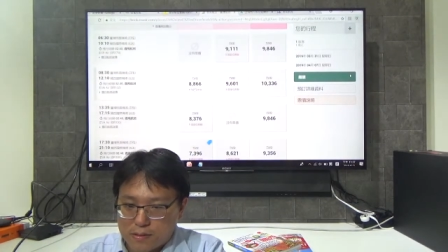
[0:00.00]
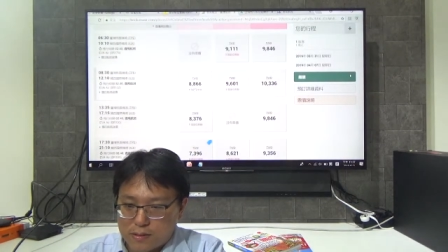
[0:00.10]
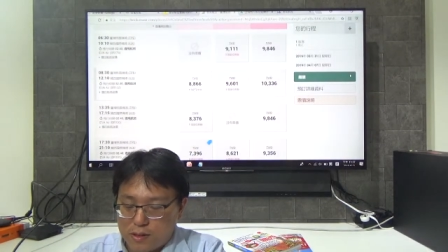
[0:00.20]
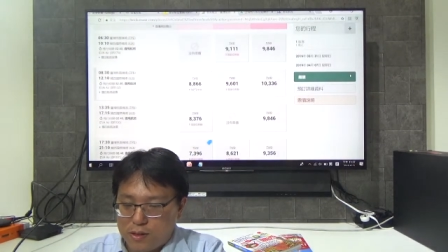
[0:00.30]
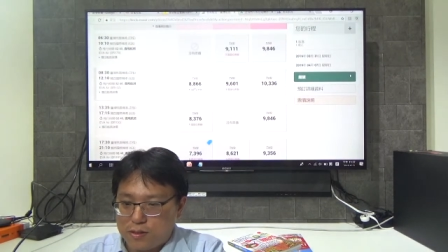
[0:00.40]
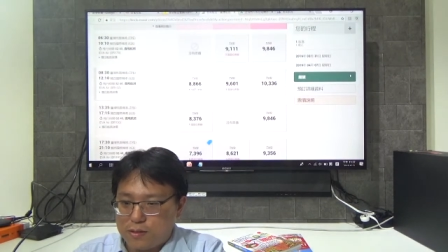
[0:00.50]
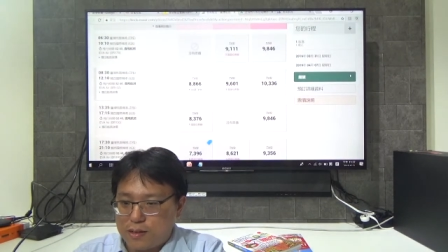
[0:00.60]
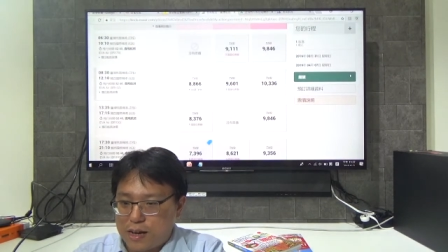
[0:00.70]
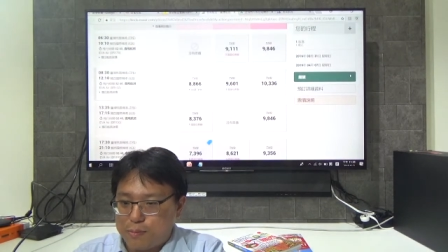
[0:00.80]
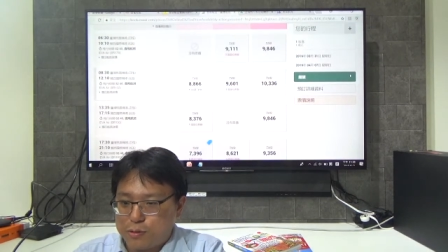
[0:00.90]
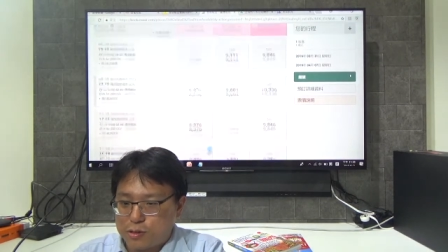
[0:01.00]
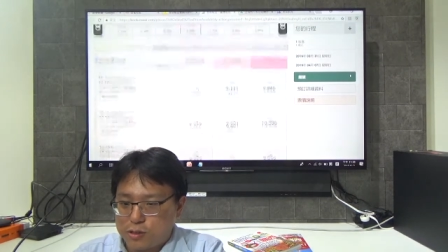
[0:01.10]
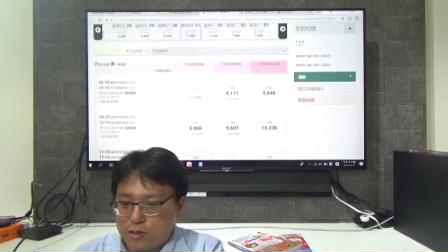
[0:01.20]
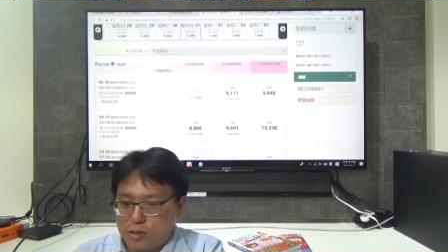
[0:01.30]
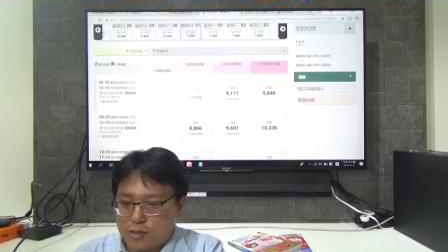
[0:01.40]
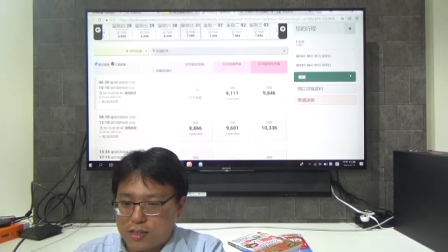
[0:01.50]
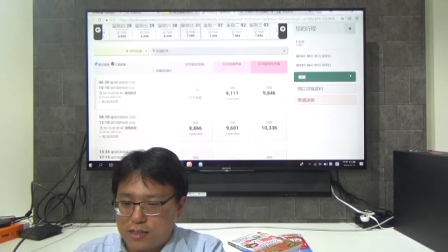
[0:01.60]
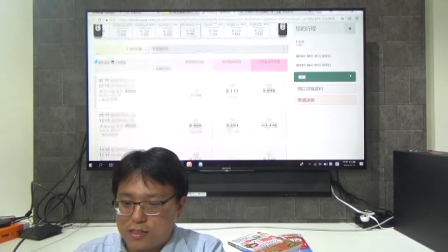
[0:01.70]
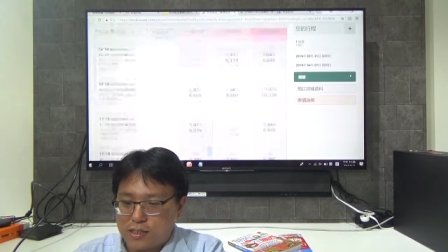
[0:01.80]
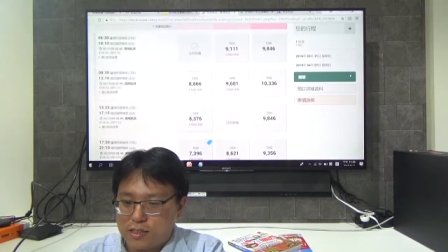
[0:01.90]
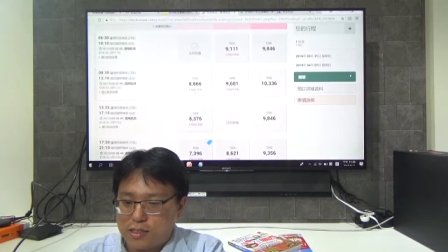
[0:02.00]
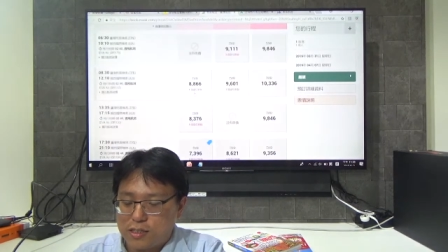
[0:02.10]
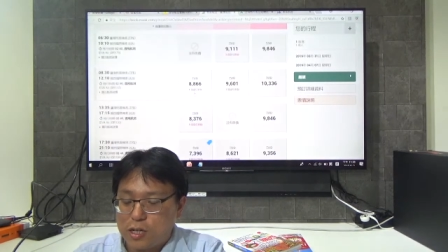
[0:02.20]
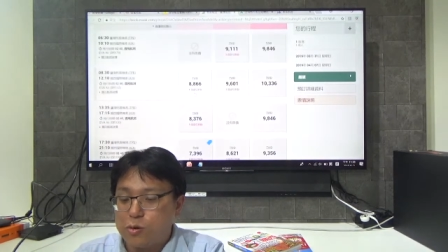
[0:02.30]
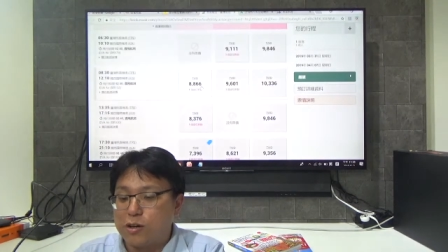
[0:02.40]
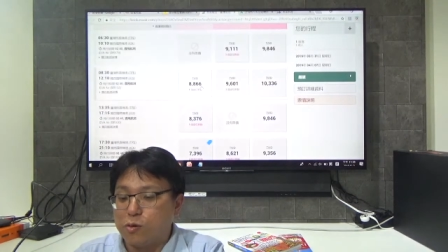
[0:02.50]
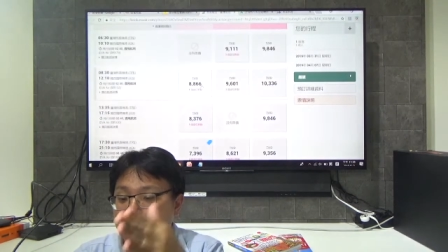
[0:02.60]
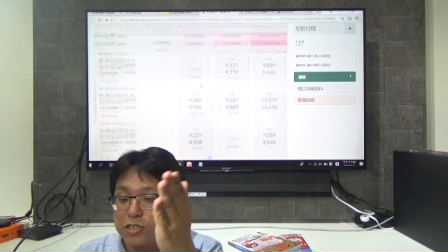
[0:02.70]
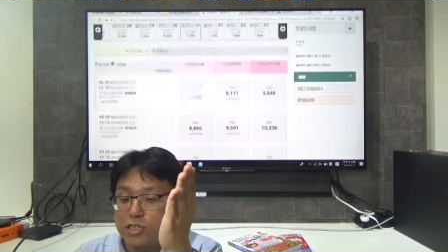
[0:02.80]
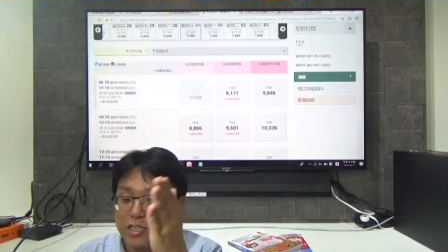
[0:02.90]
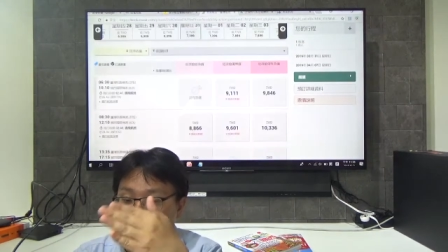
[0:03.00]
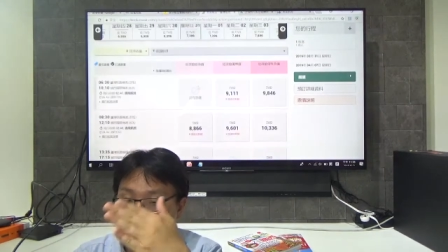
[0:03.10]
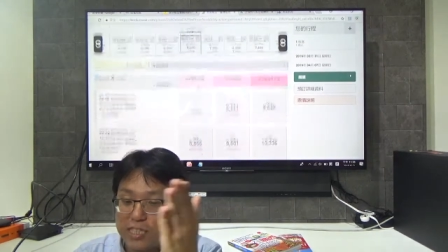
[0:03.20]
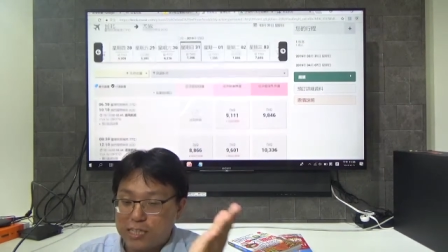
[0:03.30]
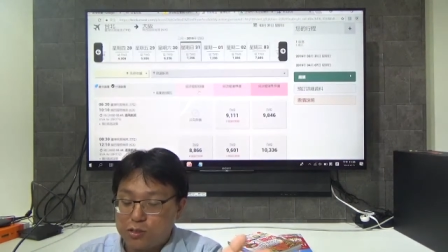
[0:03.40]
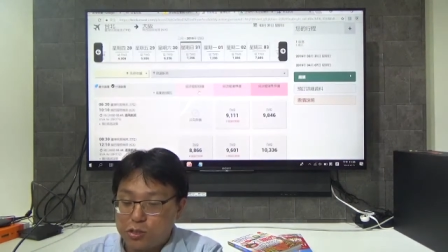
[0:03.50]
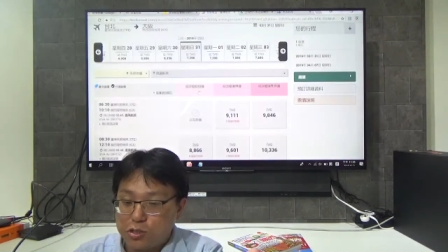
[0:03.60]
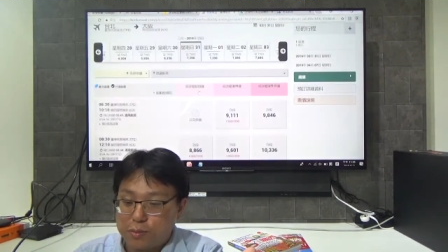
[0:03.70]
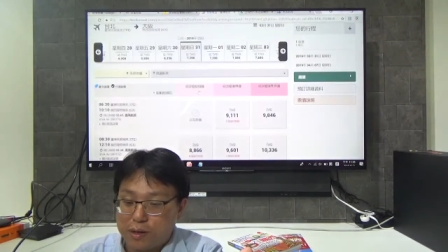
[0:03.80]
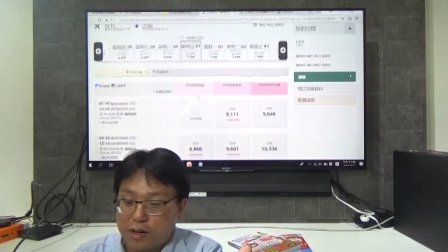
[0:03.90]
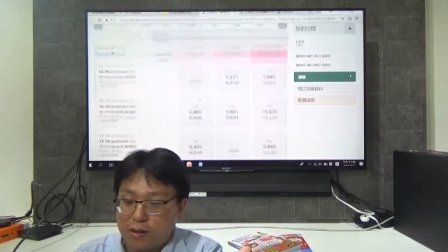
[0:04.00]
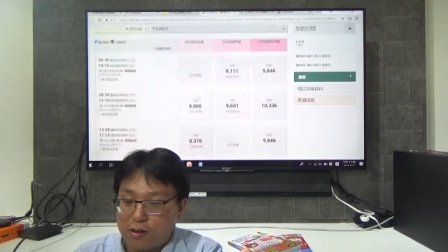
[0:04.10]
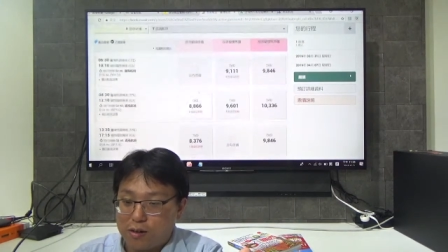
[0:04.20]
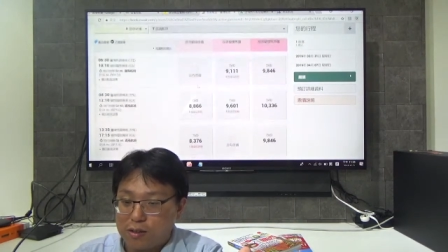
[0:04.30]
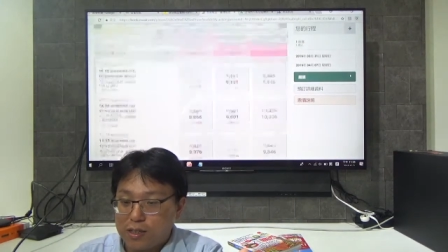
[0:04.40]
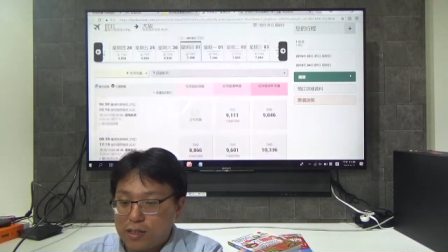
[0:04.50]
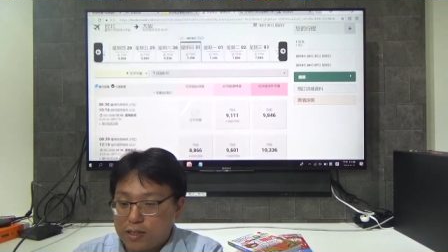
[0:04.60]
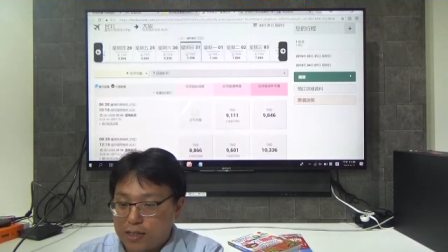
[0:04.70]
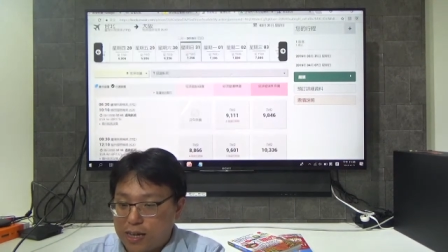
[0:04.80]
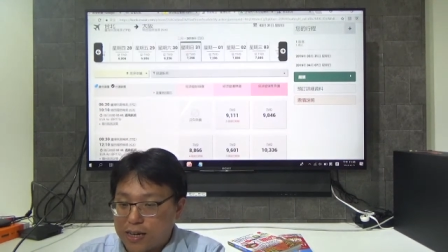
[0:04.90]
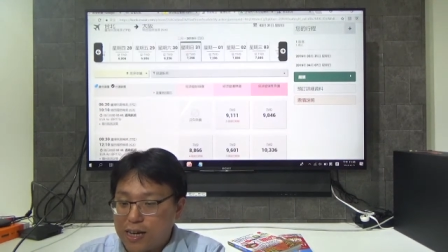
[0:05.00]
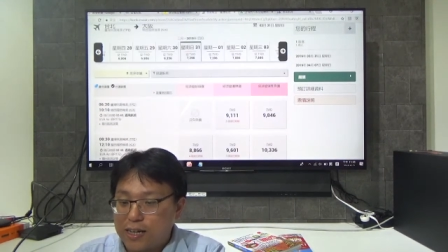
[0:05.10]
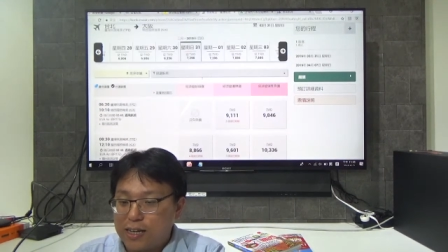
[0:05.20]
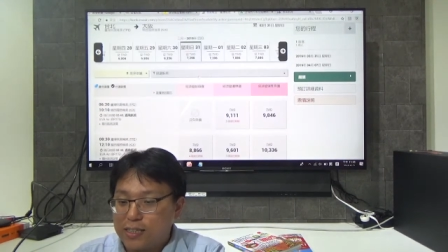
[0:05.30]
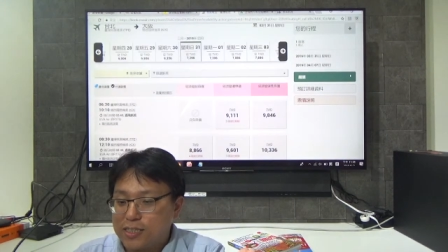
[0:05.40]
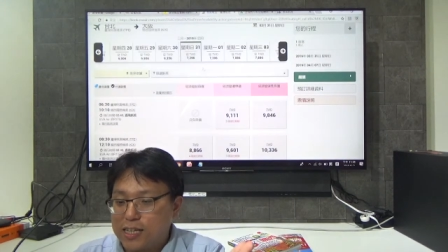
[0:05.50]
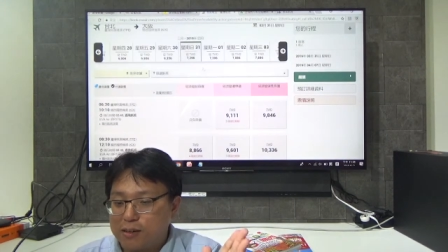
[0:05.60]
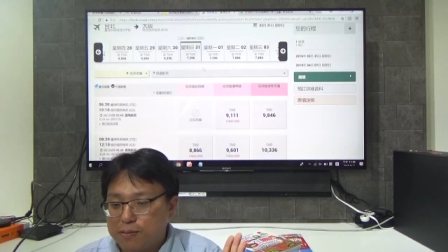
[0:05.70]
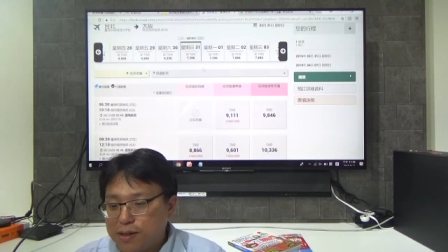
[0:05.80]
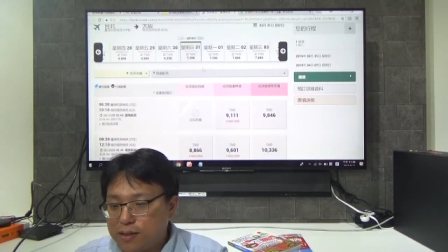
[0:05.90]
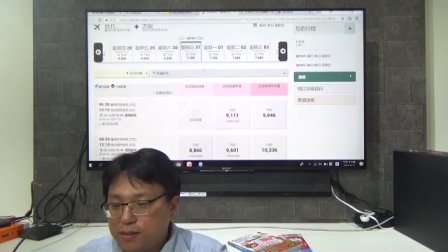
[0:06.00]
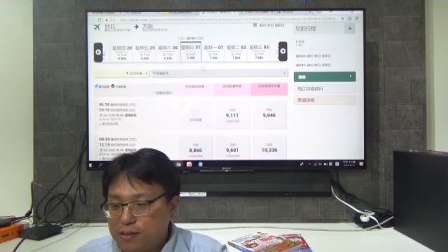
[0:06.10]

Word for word: 哦，还不错，但是因为我是提前去嘛，哈，你来看一看这上面，